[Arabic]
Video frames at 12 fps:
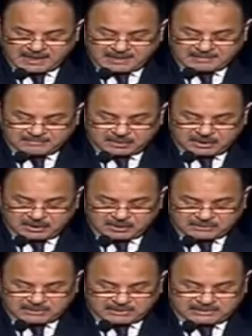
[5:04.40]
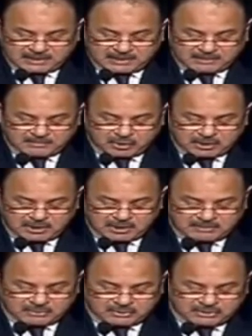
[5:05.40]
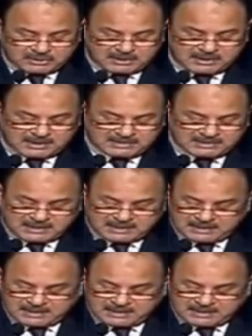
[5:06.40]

وترتكب جرائم ضد الإنسانية